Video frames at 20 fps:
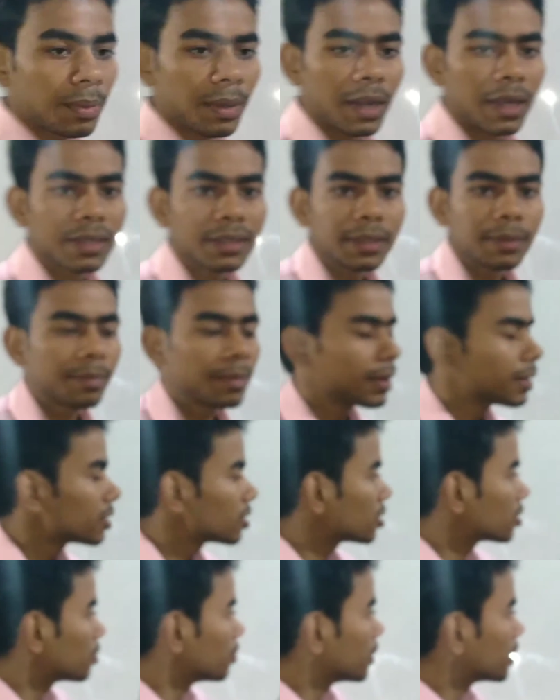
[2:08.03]
प्रकार से
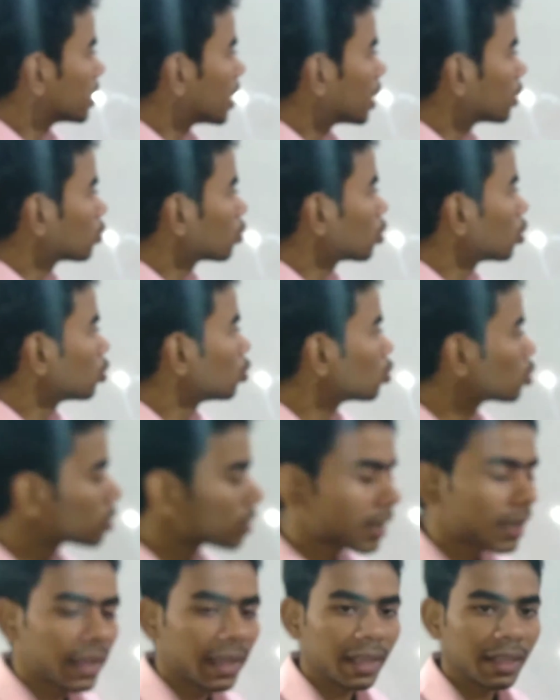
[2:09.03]
फ्रेंड्स इसमें धातु के दो
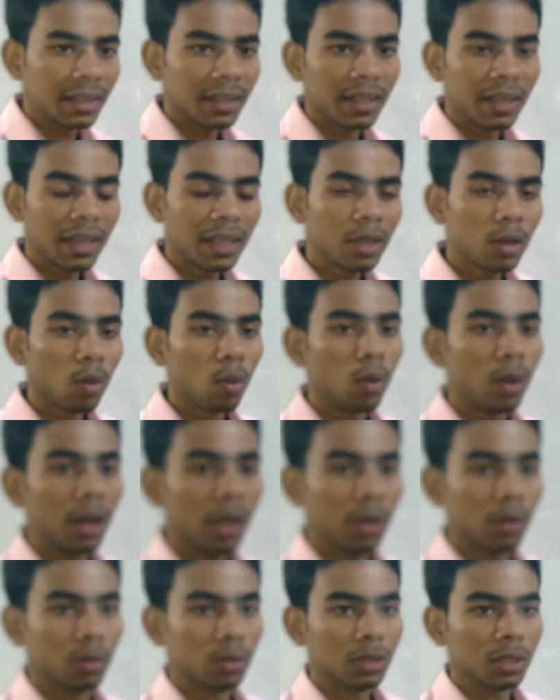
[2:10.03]
संकेंद्रीय
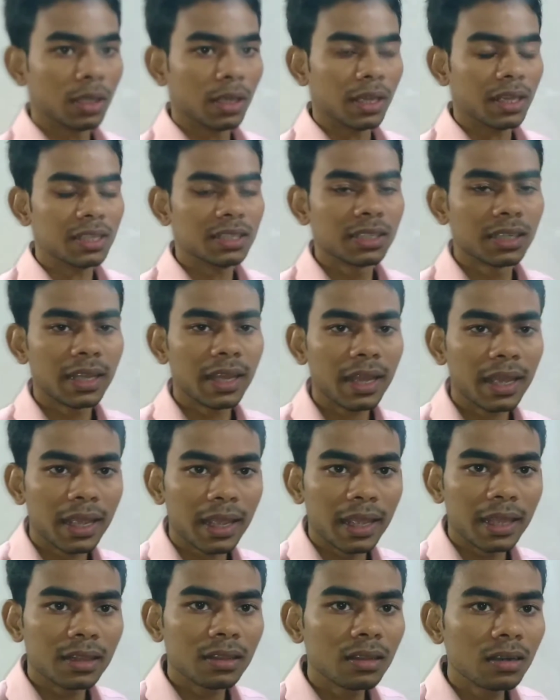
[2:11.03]
गोले होते हैं जिनके
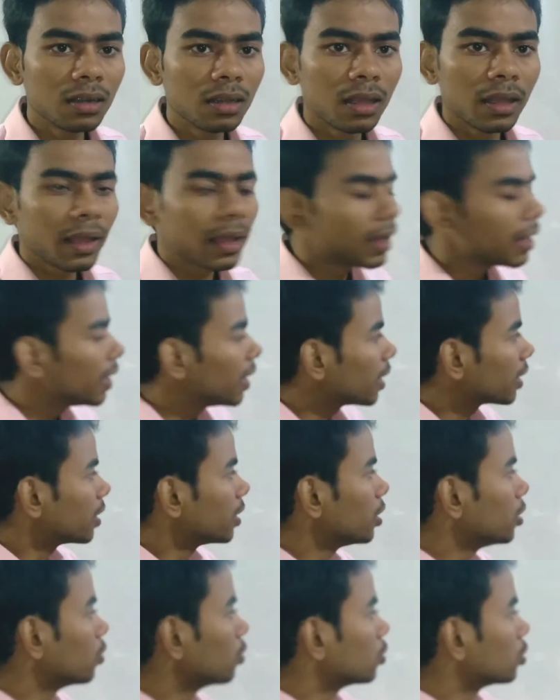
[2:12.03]
केंद्र एक
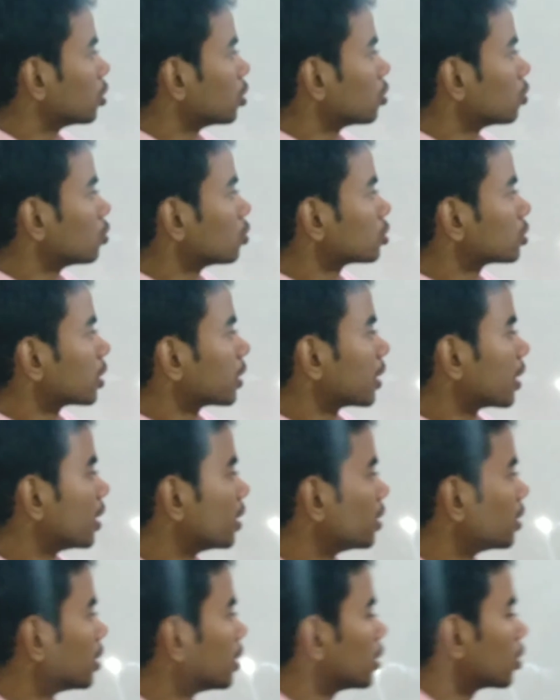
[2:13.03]
ही होते हैं दो
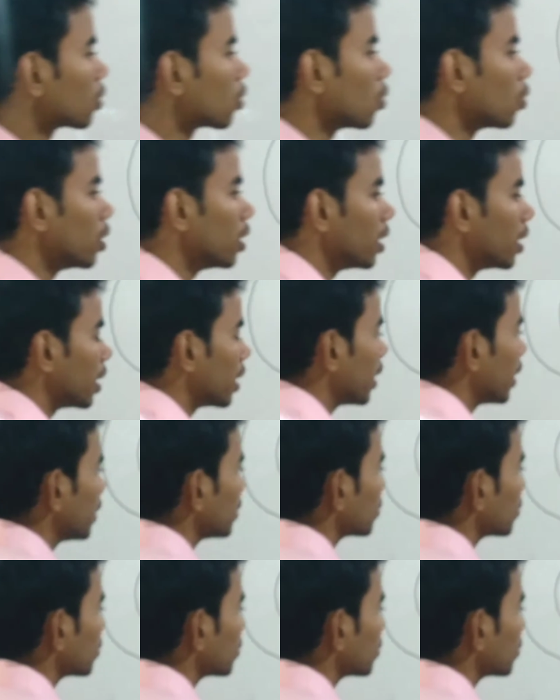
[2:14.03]
संकेंद्रीय गोले हैं